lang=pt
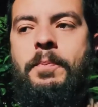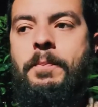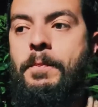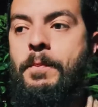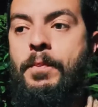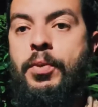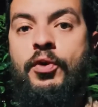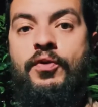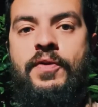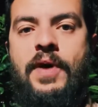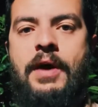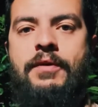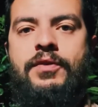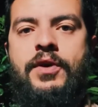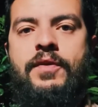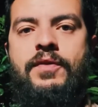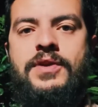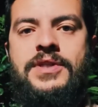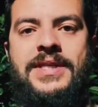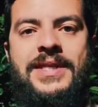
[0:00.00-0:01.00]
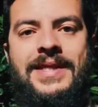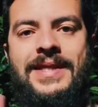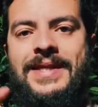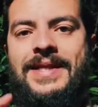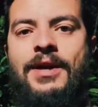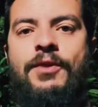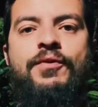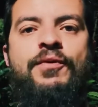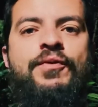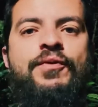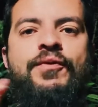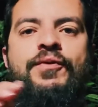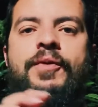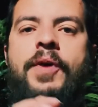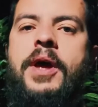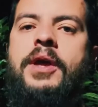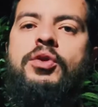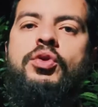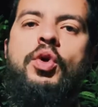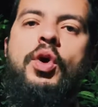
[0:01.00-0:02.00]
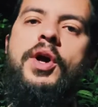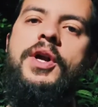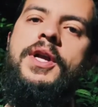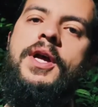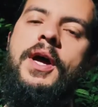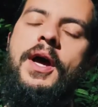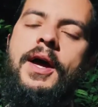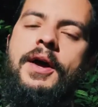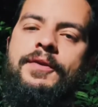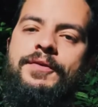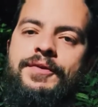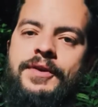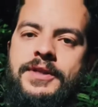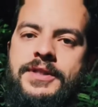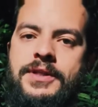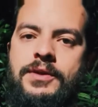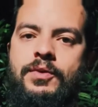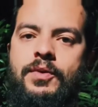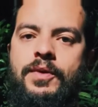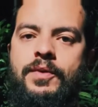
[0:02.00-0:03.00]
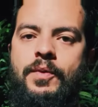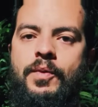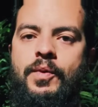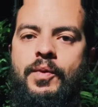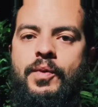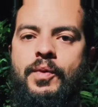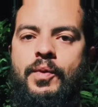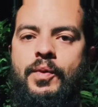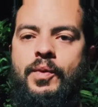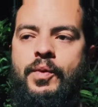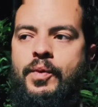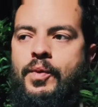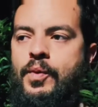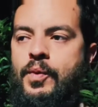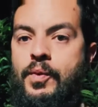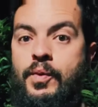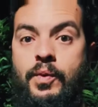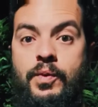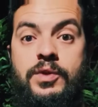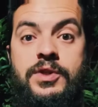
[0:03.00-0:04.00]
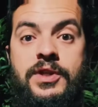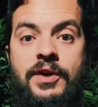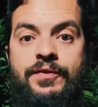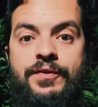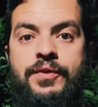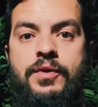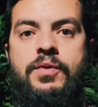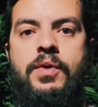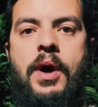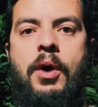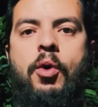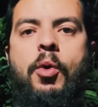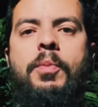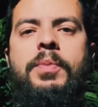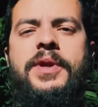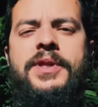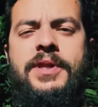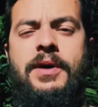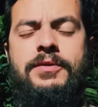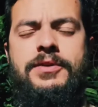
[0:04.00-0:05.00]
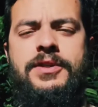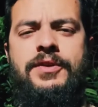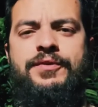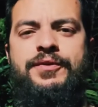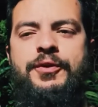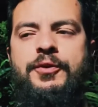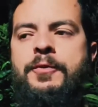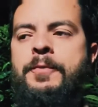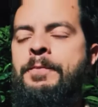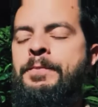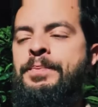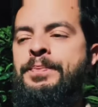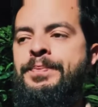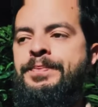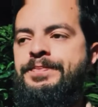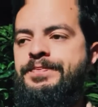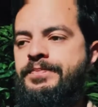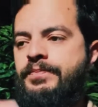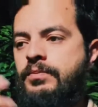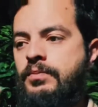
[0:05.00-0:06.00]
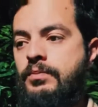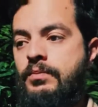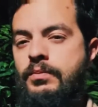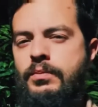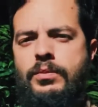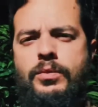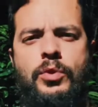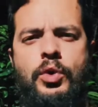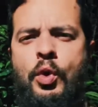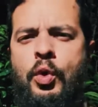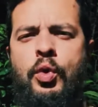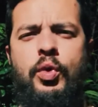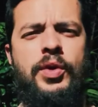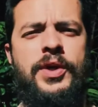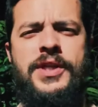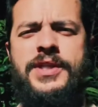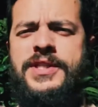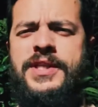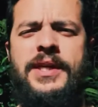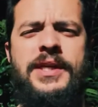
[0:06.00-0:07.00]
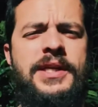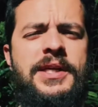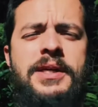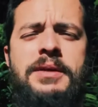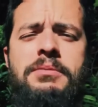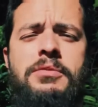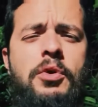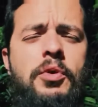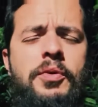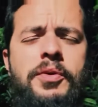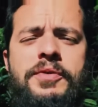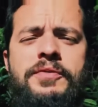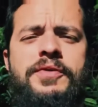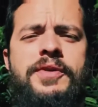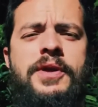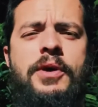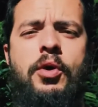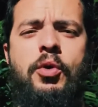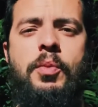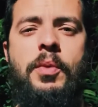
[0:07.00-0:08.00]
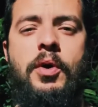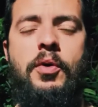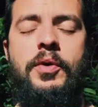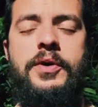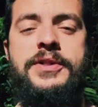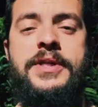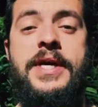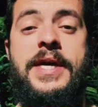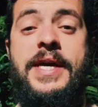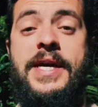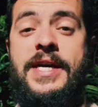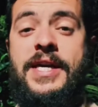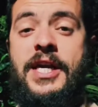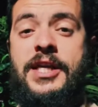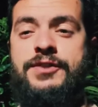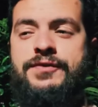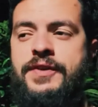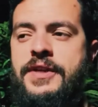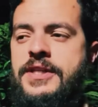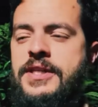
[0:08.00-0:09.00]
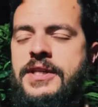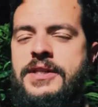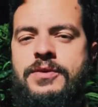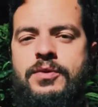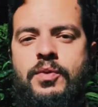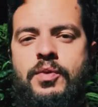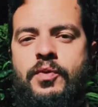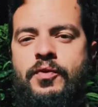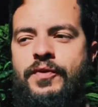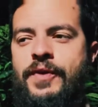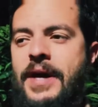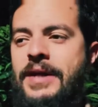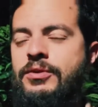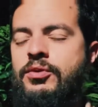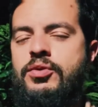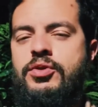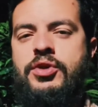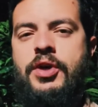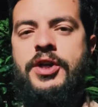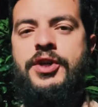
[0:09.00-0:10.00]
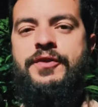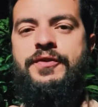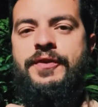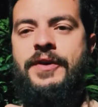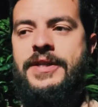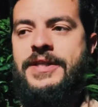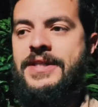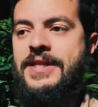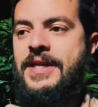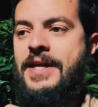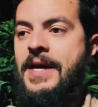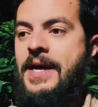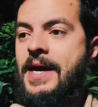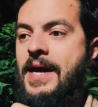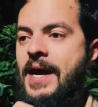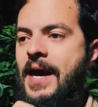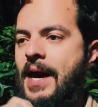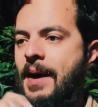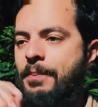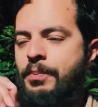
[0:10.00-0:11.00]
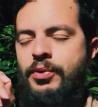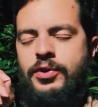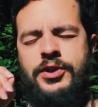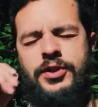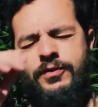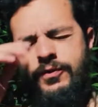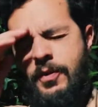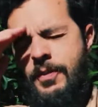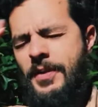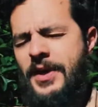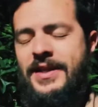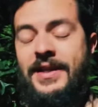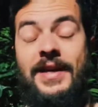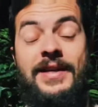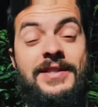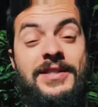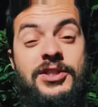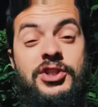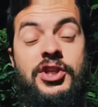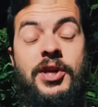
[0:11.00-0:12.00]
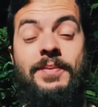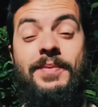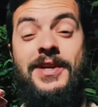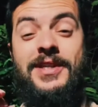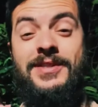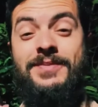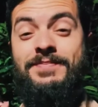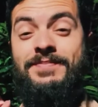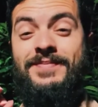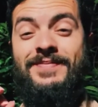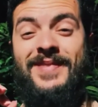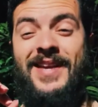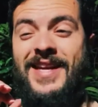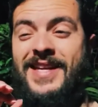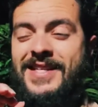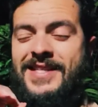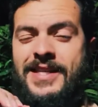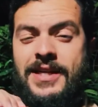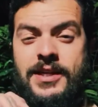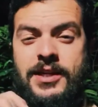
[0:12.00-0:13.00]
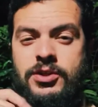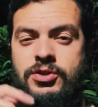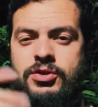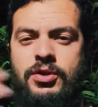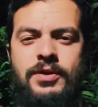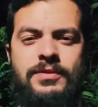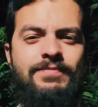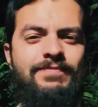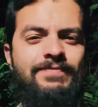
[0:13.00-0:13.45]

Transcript: provável que você não retorne a fazer o, o, o, desafio, a completar o desafio, ou que desanime, ou enfim, alguma coisa. E às vezes o fato só de fazer, ah, putz, vou matar esse dia, mas nem que seja só